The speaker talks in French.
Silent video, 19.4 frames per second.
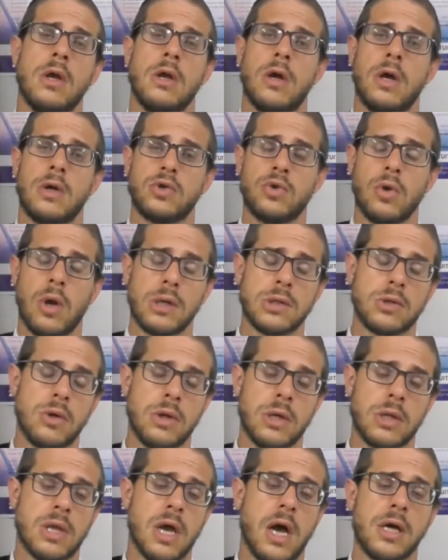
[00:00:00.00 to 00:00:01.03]
euh, sur un
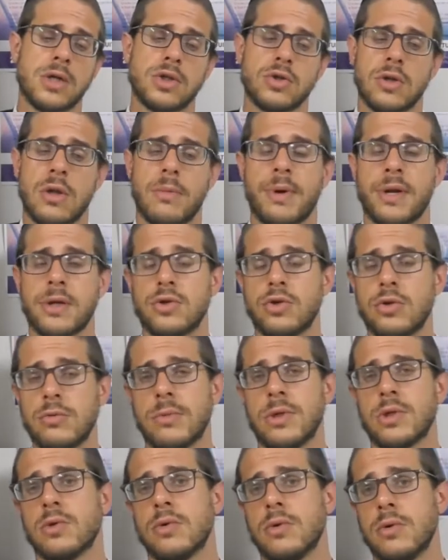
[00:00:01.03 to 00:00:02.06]
seul étage, on a parlé d'une
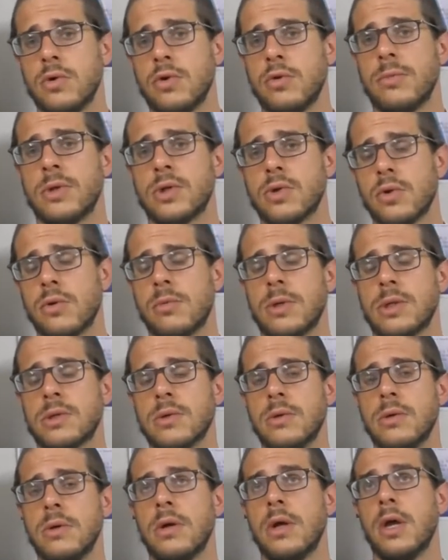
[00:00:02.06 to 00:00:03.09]
maison, une maison, une
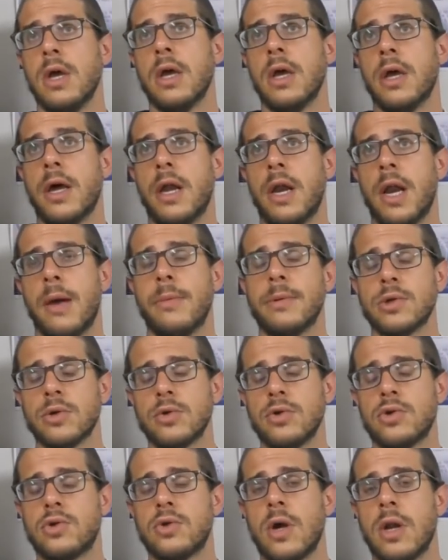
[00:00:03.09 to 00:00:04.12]
maison, la maison
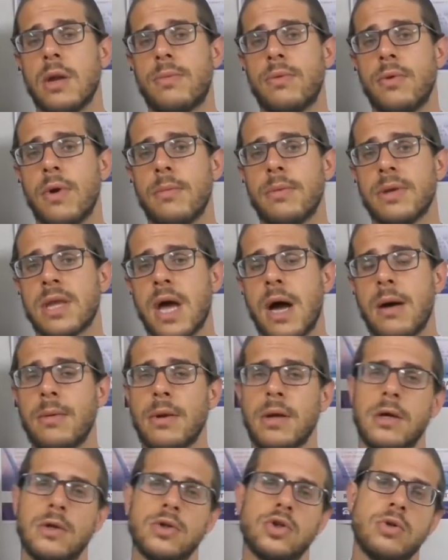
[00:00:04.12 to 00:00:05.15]
du dessus, elle est plus
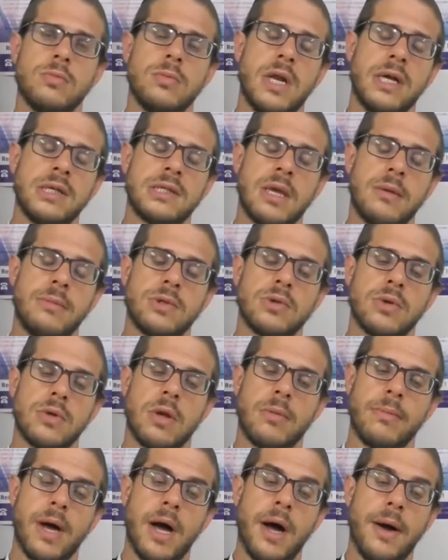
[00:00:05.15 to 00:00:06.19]
habitable, tu me laisses ta maison
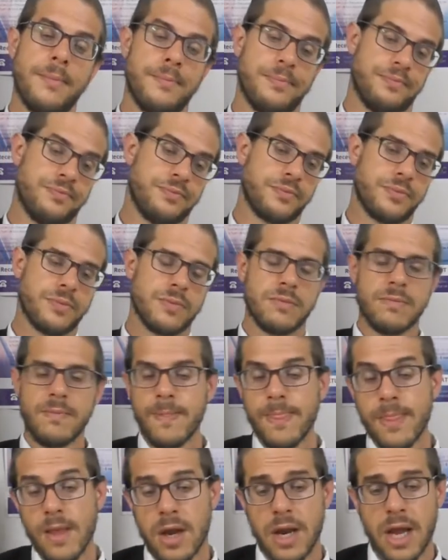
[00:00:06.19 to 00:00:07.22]
d'en bas,
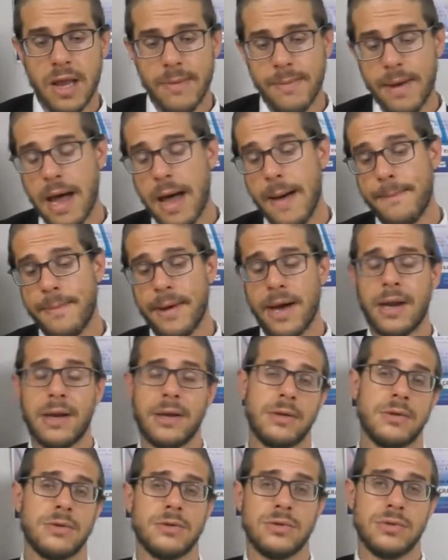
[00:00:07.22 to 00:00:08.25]
la gmara parle
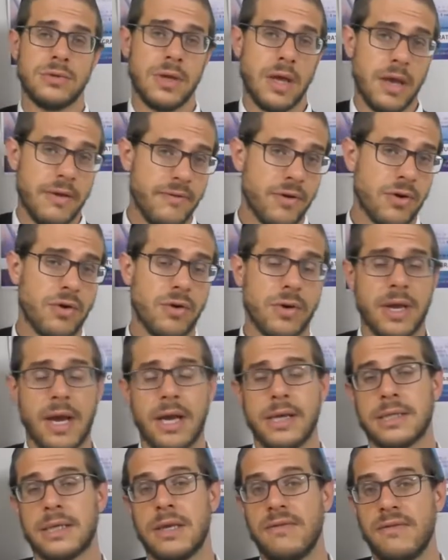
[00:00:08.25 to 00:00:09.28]
évoque le cas,
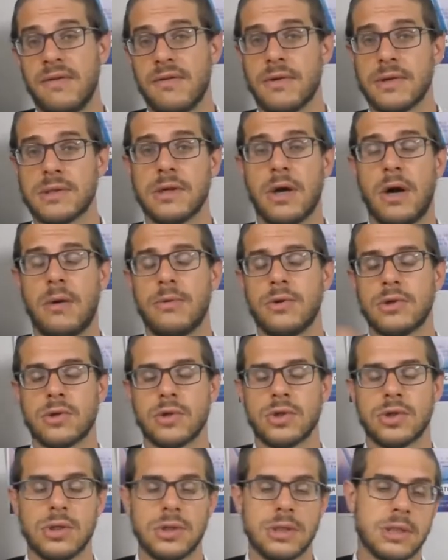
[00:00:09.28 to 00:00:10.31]
est-ce qu'ils vivent ensemble,
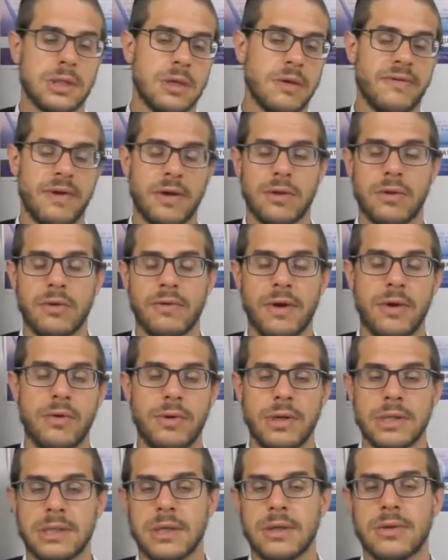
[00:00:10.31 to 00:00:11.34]
est-ce qu'il devrait lui
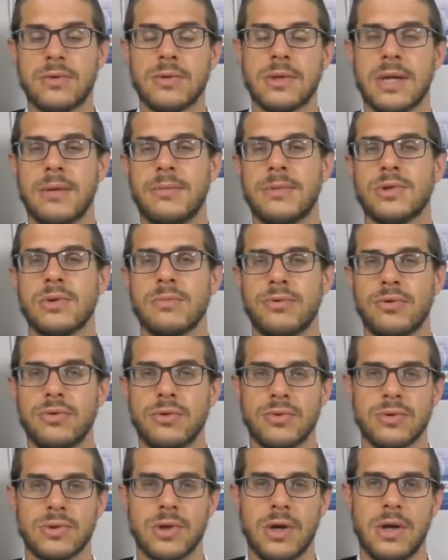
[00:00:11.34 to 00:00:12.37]
laisser toute la maison pour lui
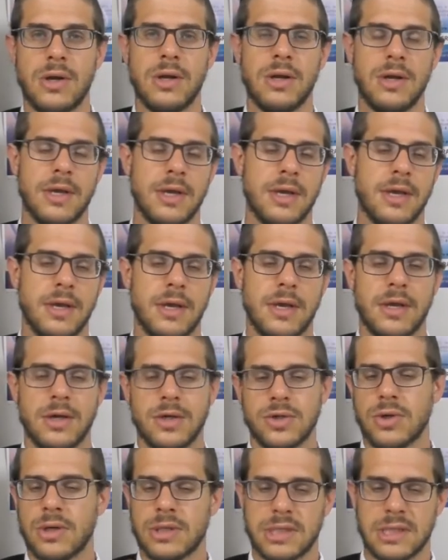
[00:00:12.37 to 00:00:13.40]
tout seul.
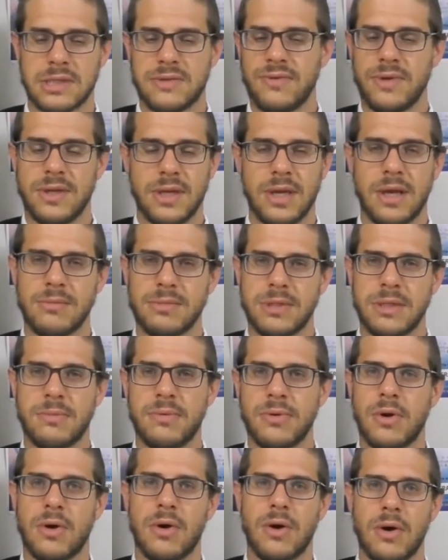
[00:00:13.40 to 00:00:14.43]
Je crois que ça se finit un petit
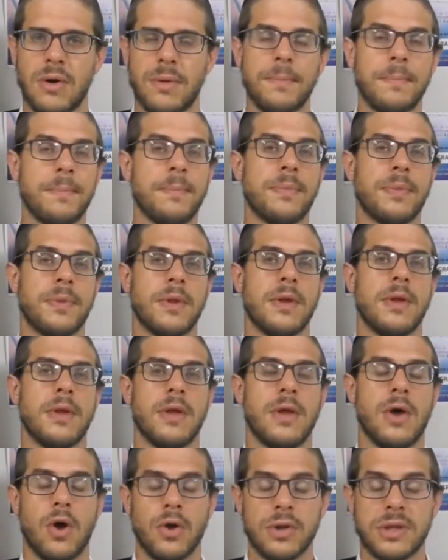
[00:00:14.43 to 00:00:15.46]
peu en,
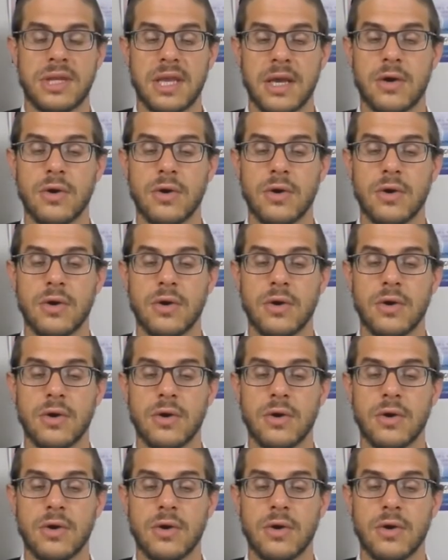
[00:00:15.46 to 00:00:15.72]
en